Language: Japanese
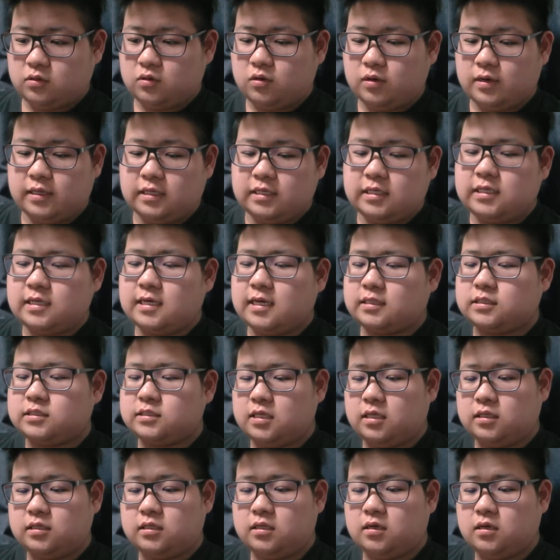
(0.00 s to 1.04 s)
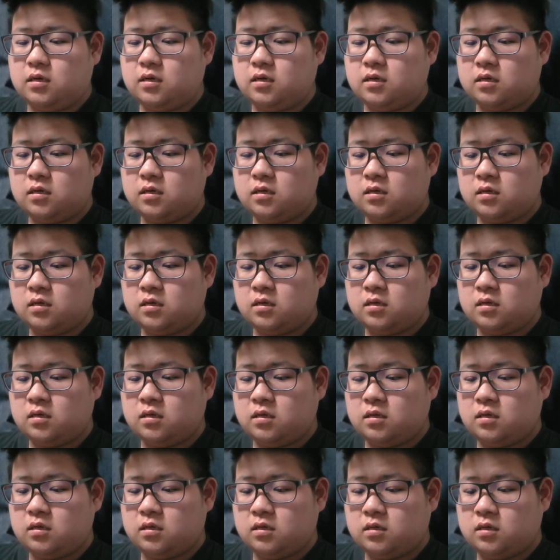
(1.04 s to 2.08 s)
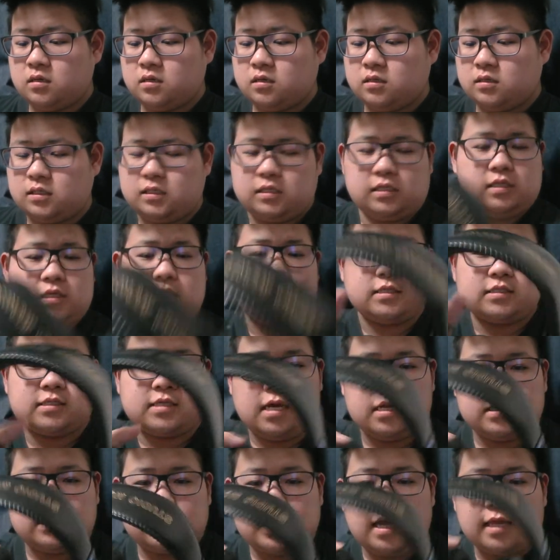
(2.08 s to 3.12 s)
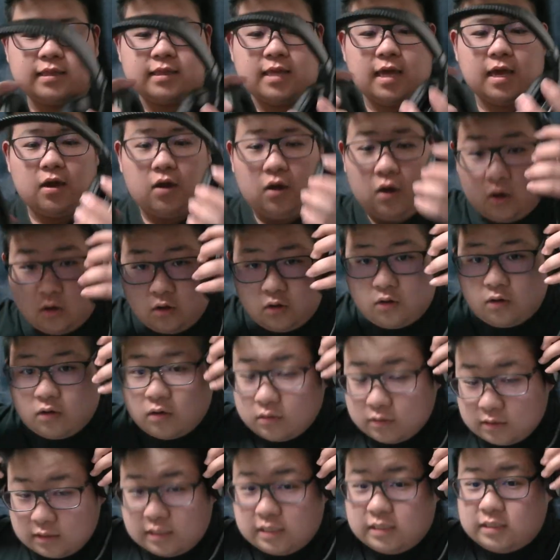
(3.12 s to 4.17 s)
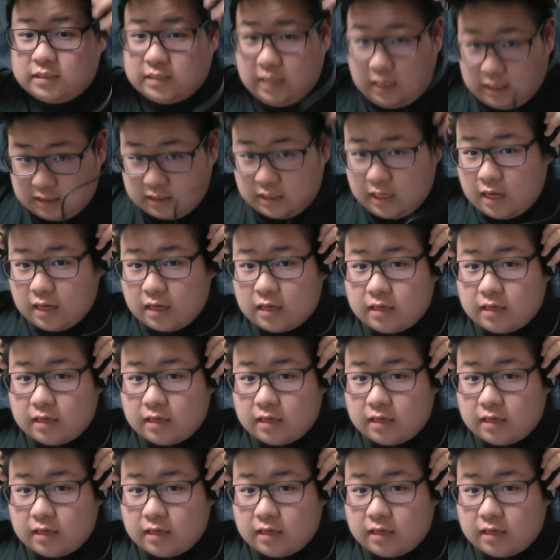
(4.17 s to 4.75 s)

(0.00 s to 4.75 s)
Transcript: これいいやつなんで。いいやつ買ったんだよ。隕石で。